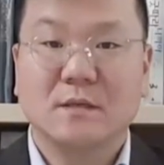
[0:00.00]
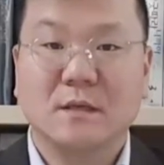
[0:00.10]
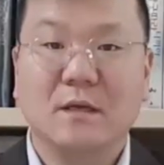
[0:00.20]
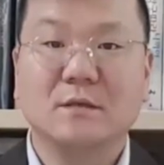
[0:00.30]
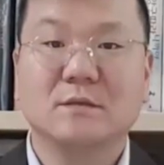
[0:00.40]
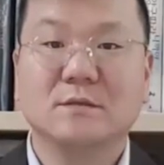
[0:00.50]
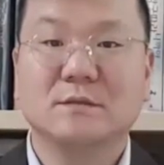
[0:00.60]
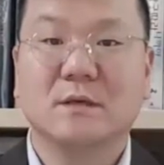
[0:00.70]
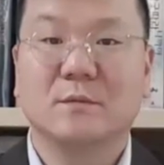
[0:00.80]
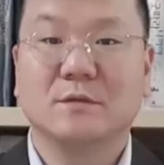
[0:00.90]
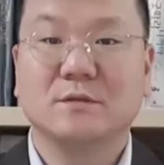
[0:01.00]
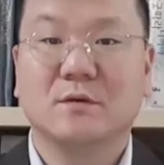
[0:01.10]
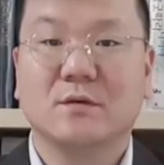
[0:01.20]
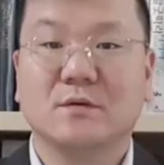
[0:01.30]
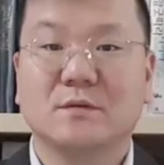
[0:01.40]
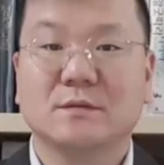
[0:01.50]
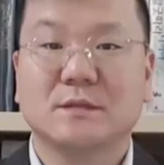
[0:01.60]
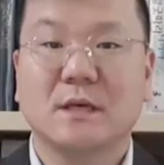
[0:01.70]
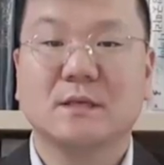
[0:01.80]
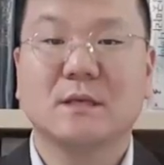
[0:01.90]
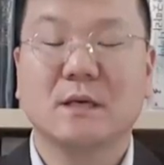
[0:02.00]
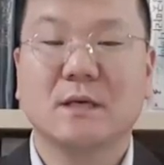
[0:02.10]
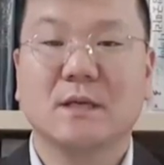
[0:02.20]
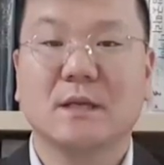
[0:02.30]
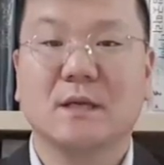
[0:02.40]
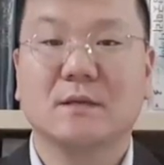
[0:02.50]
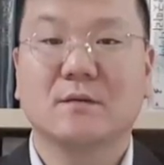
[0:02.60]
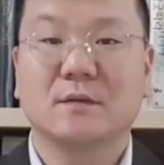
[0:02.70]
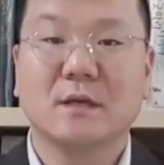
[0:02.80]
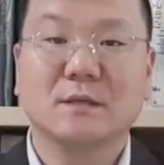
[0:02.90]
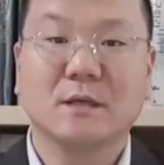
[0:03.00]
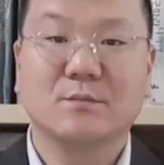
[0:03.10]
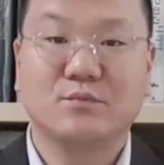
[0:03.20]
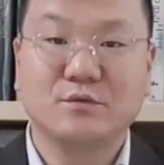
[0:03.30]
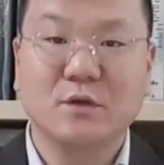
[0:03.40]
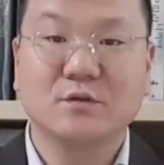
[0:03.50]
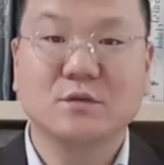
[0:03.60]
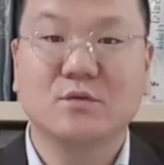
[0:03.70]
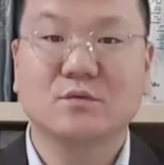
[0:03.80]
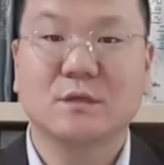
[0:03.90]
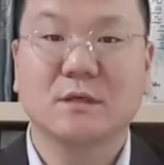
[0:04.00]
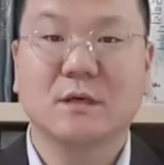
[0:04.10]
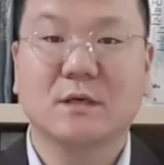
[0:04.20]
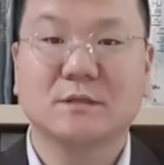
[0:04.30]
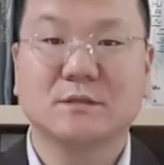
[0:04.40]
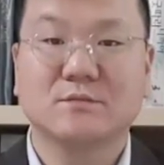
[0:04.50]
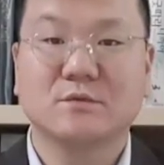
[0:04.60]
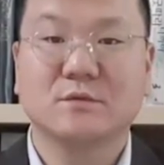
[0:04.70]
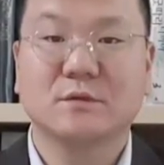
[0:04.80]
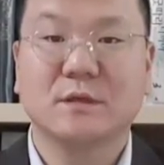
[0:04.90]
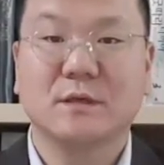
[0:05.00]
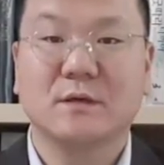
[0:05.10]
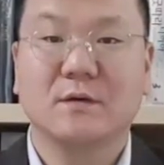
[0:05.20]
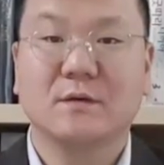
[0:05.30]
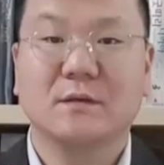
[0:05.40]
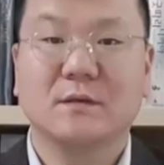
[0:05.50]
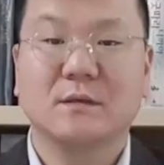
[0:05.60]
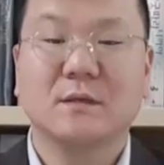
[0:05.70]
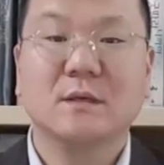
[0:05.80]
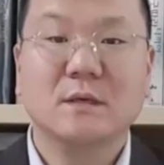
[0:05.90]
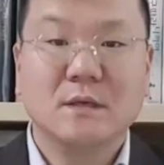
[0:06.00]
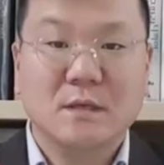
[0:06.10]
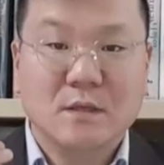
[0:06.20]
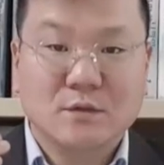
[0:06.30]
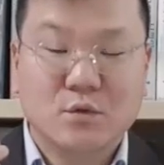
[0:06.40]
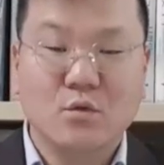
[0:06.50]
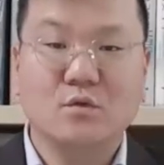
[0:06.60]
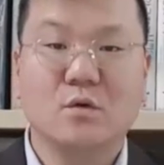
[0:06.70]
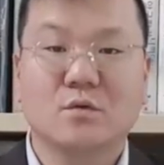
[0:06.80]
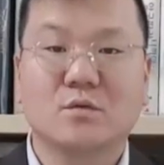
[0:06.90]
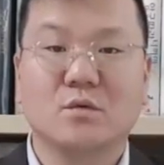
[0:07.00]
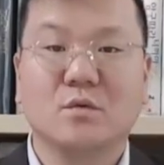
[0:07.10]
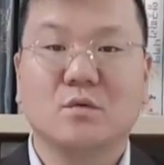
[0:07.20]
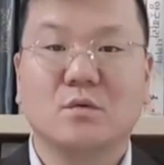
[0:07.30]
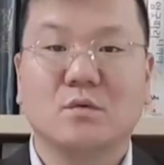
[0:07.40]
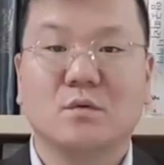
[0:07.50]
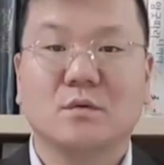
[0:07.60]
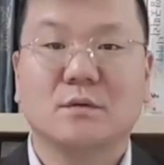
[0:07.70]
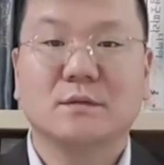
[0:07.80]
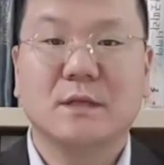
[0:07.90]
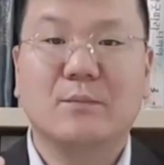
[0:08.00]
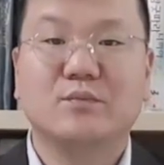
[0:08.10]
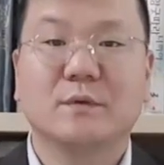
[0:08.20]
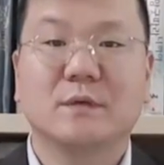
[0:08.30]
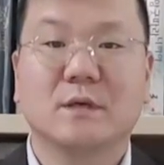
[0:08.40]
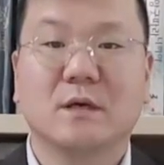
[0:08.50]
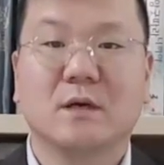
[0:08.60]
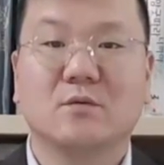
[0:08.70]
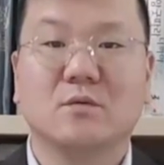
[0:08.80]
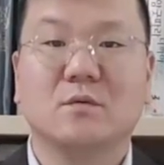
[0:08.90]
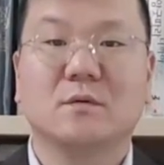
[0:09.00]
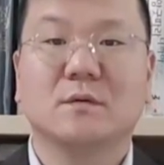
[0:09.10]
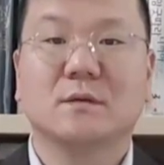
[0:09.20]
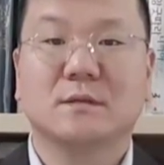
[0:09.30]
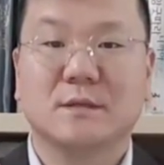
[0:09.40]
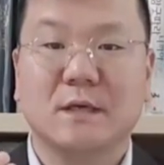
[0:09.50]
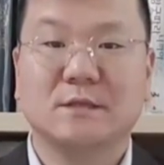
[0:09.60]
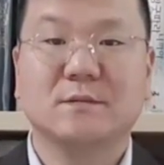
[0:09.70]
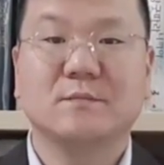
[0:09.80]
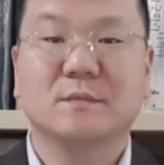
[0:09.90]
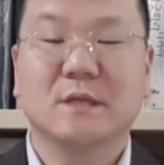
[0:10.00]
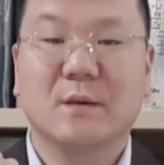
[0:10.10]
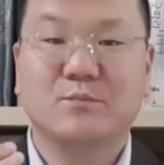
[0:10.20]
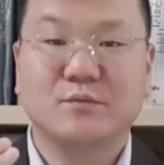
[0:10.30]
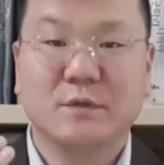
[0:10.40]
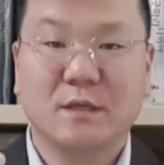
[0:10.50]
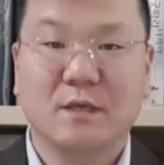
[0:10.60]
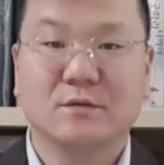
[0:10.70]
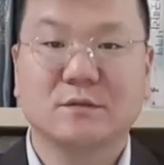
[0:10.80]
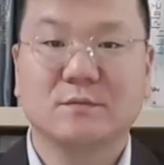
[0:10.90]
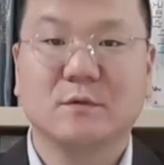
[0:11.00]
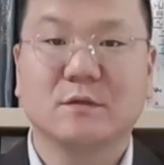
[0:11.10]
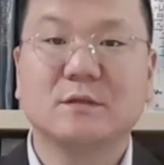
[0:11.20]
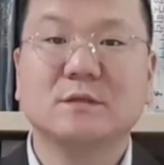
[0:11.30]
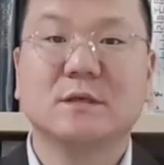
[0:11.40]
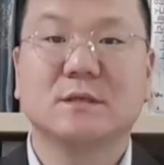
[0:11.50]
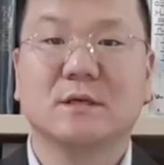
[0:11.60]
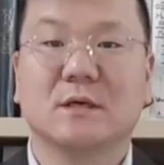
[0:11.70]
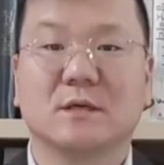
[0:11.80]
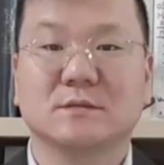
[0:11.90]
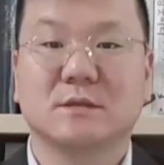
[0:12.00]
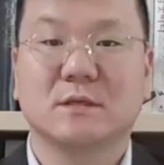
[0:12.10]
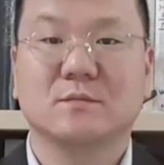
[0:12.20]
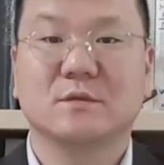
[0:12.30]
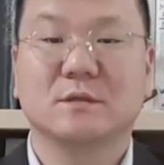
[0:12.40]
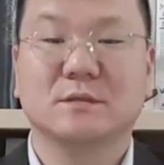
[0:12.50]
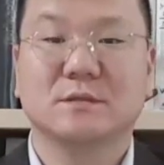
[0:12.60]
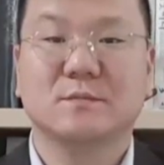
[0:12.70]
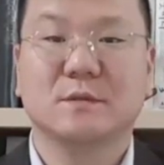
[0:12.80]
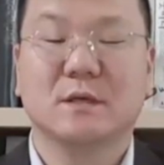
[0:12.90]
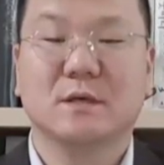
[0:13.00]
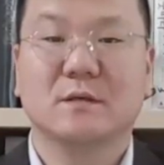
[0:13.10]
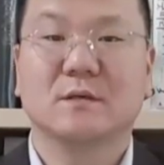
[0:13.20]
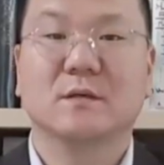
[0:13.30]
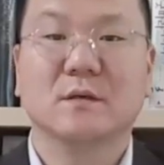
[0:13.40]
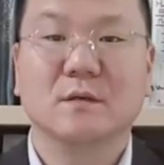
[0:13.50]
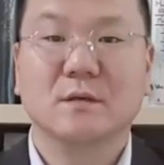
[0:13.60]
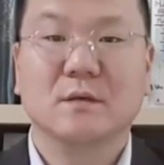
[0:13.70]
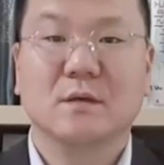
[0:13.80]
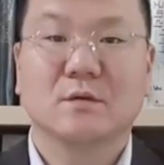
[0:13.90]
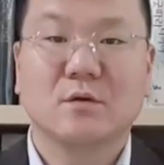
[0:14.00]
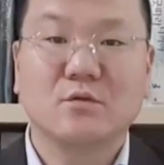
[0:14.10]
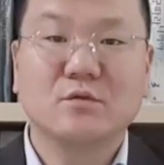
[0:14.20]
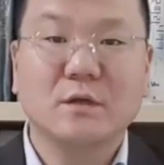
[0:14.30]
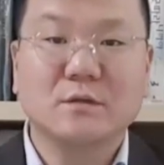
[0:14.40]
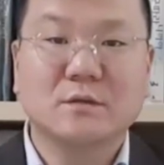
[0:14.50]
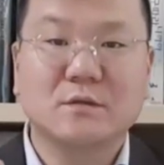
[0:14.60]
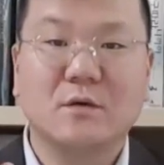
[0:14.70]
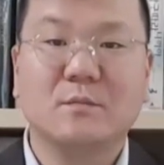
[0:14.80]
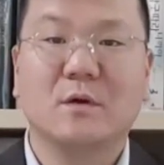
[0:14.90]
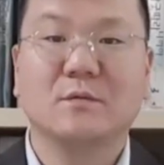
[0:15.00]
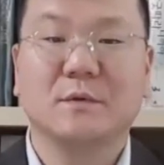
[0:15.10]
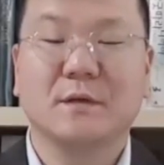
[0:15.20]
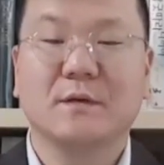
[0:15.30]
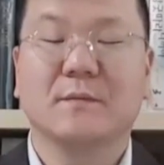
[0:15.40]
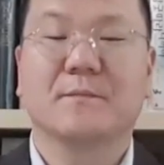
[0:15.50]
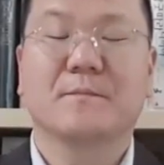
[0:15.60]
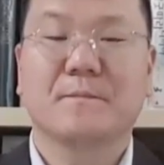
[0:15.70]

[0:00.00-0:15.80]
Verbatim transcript: 예를 들자면요. 세상에 대해서 상당히 부정적으로 생각하시는 분들이에요. 좋은 것도 나쁘게 생각하고 내심 나쁘게 되었으면 그렇게 생각하는 사람들이 있습니다. 결국에는 그런 마음이에요.